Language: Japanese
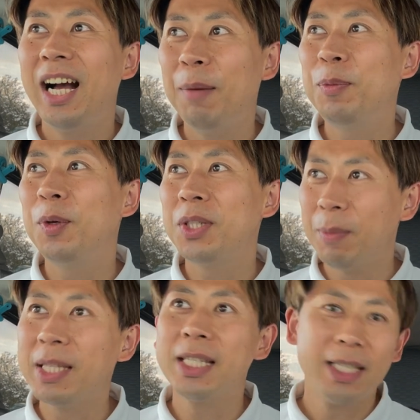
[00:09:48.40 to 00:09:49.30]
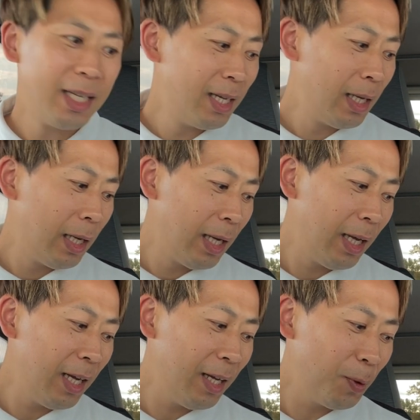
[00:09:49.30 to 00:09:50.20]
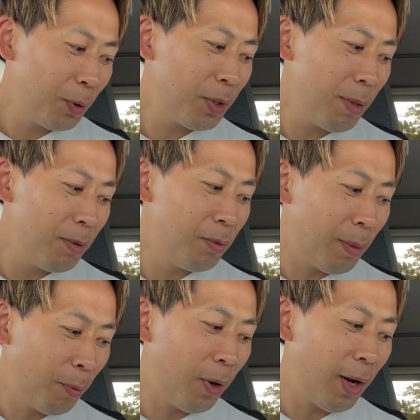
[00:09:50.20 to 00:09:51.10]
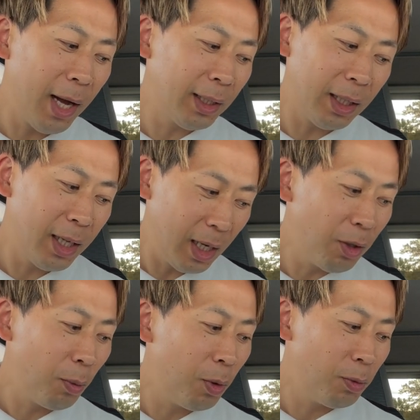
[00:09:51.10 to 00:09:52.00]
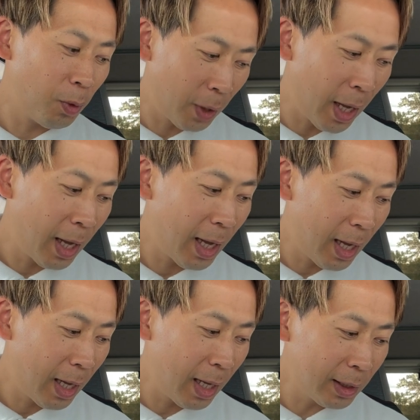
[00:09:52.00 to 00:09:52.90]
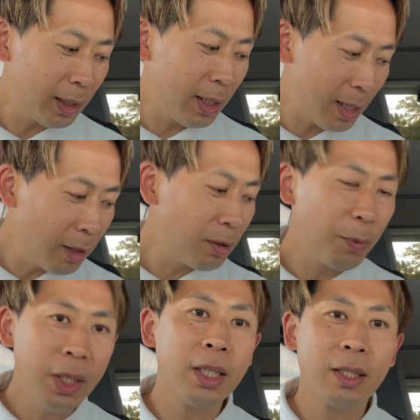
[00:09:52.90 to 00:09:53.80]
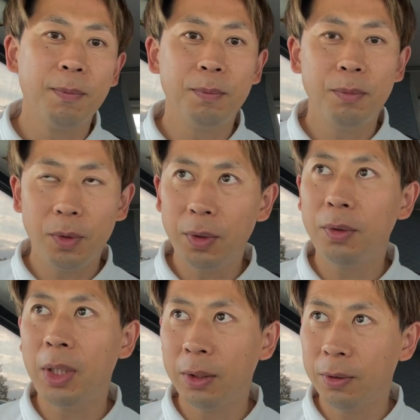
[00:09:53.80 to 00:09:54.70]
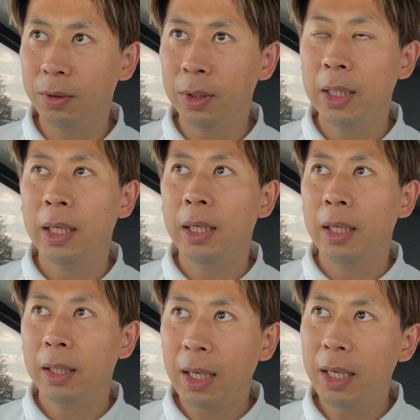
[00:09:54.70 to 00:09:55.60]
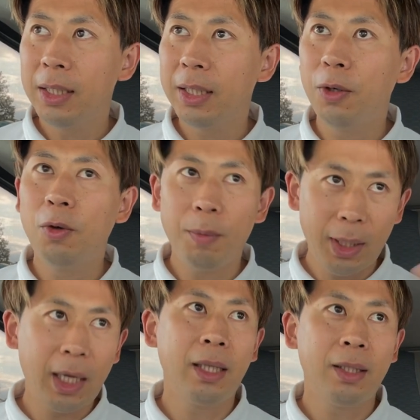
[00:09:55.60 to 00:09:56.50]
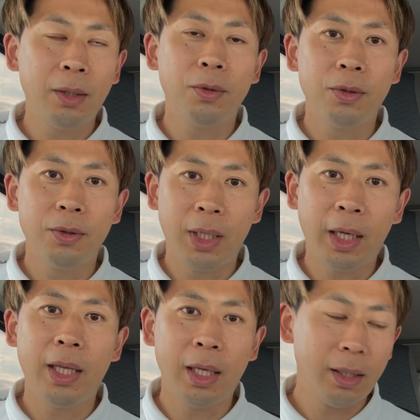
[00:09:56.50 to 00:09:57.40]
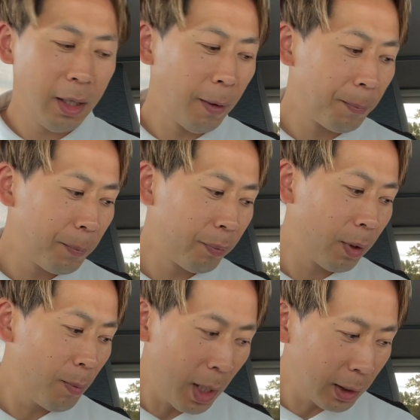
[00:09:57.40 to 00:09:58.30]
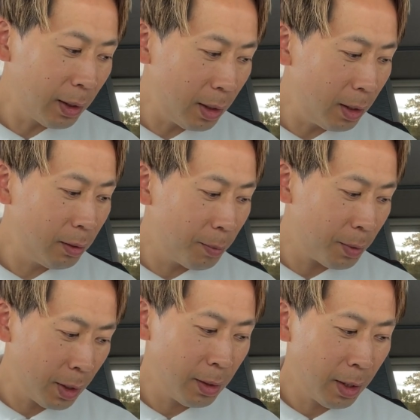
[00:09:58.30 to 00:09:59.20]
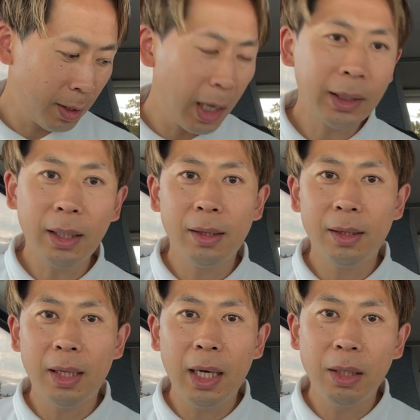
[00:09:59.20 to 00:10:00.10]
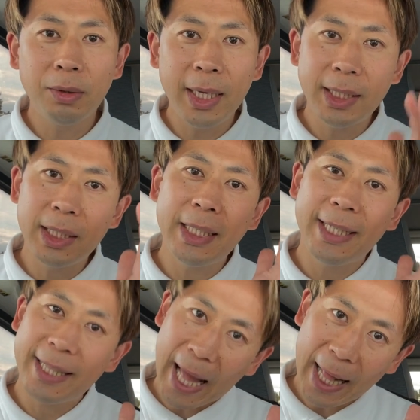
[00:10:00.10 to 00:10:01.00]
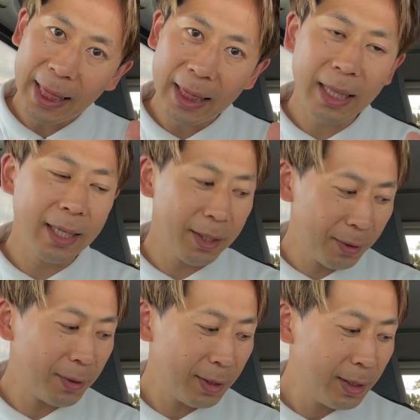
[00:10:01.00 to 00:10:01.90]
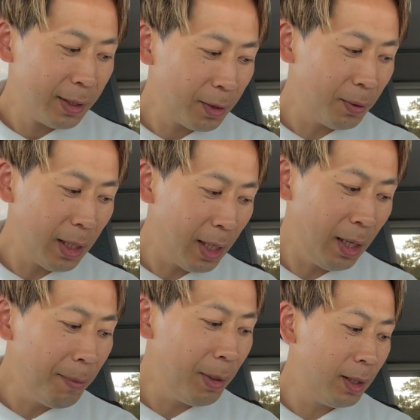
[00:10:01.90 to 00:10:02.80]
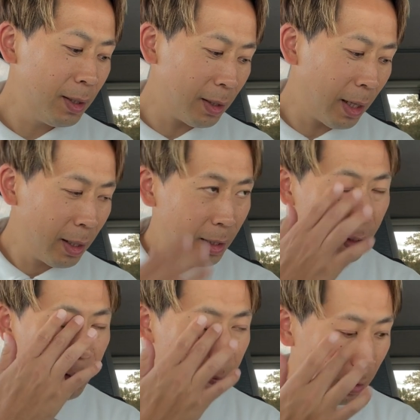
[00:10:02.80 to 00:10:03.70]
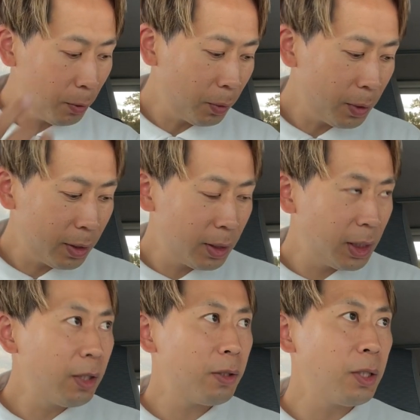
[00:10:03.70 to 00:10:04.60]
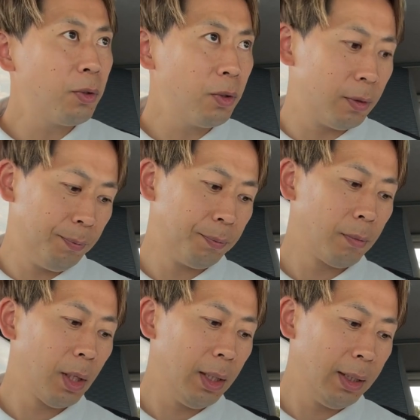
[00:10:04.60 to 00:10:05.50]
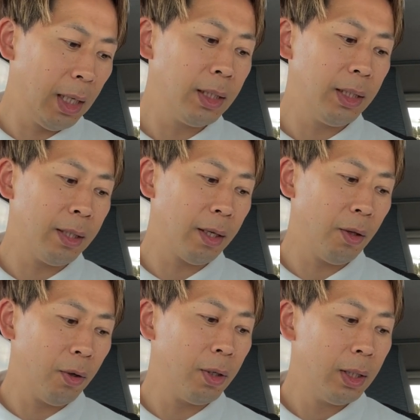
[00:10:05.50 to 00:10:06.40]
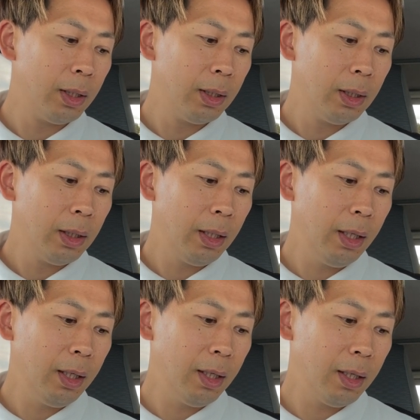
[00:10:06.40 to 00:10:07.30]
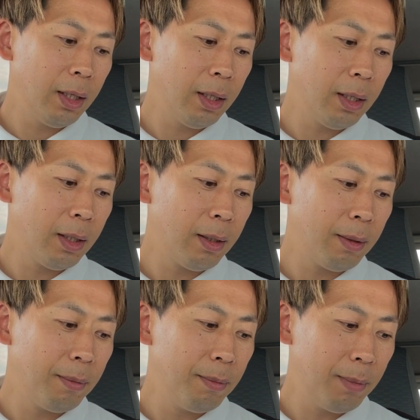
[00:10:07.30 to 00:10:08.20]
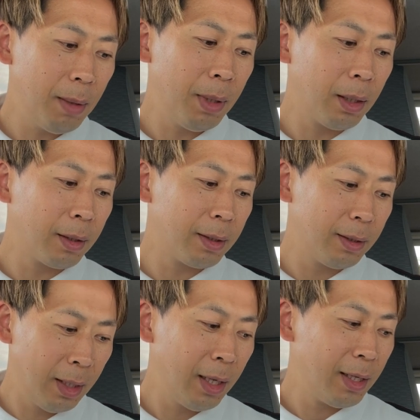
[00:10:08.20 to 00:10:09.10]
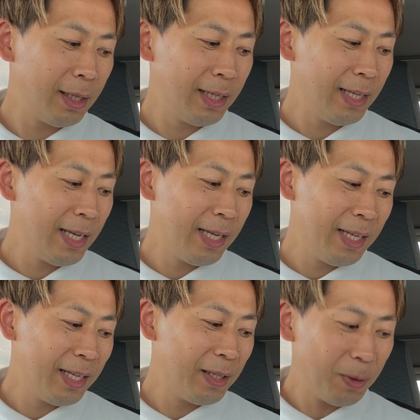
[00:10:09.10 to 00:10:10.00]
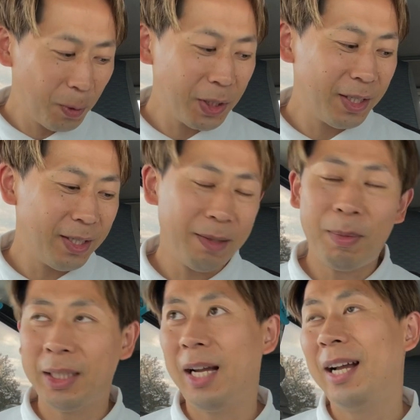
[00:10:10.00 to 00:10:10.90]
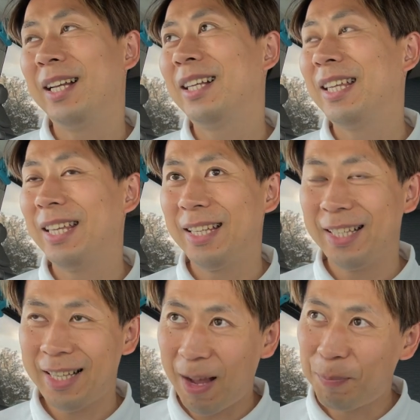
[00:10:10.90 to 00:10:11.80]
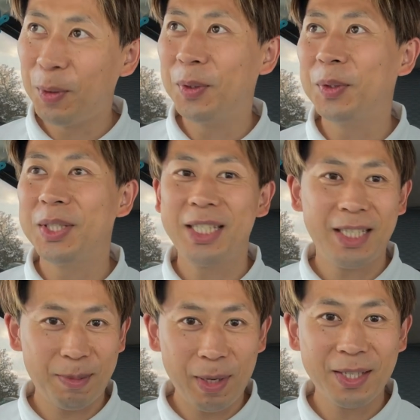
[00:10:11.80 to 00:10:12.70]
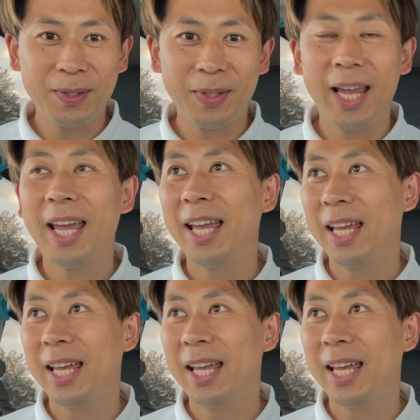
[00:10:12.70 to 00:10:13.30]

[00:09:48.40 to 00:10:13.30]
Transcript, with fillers: 発表します。えー、ロト7はもう当たってないと思うので、当たってなくてもいいんです。もうあの、感謝を込めて買ったというだけであって、まあ当たってなくても全然いい。当たったら嬉しいなっていう、そんなレですね。まあロト6はちょっとガチですけど、えー、まあまあね、後日また発表しますので、